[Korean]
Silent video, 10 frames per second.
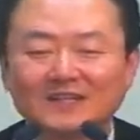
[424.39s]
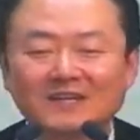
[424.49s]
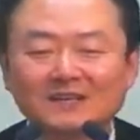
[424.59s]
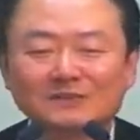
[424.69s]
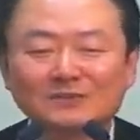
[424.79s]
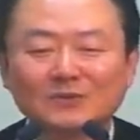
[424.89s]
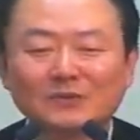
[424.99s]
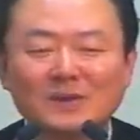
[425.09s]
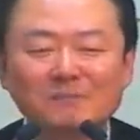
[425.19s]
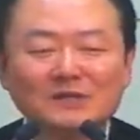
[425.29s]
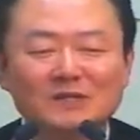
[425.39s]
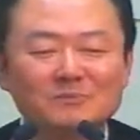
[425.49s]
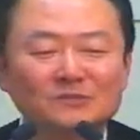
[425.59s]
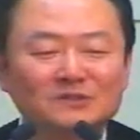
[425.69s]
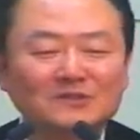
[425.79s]
그러니까 손에 피를
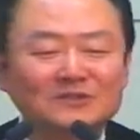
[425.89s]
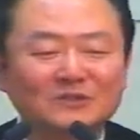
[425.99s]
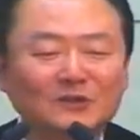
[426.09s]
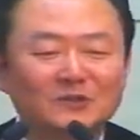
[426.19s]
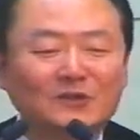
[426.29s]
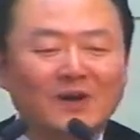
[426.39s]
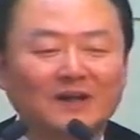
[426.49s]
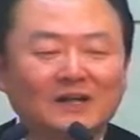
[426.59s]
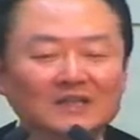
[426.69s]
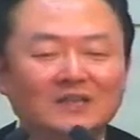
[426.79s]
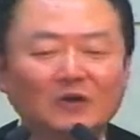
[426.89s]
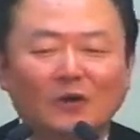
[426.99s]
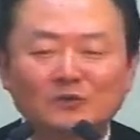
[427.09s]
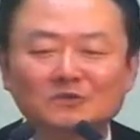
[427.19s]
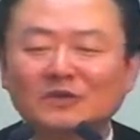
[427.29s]
묻히는 것과 이
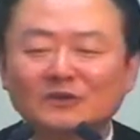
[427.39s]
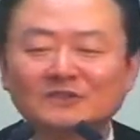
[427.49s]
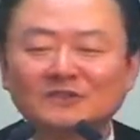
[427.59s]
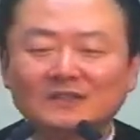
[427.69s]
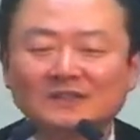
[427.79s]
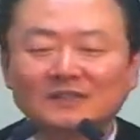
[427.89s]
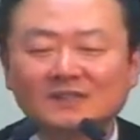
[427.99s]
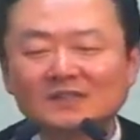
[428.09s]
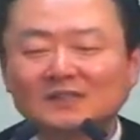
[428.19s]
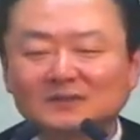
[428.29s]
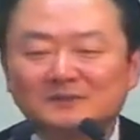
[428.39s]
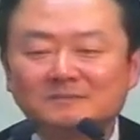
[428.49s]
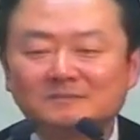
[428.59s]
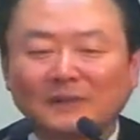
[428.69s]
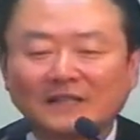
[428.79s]
거룩성은
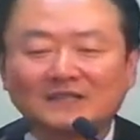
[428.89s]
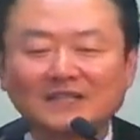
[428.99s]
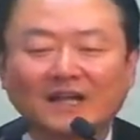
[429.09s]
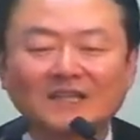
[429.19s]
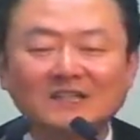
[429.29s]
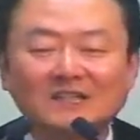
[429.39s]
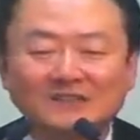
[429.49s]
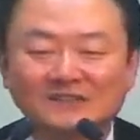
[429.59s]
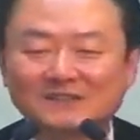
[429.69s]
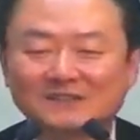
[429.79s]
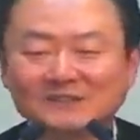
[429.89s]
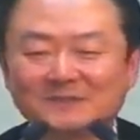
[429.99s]
이그 맞지가 않는 것이죠.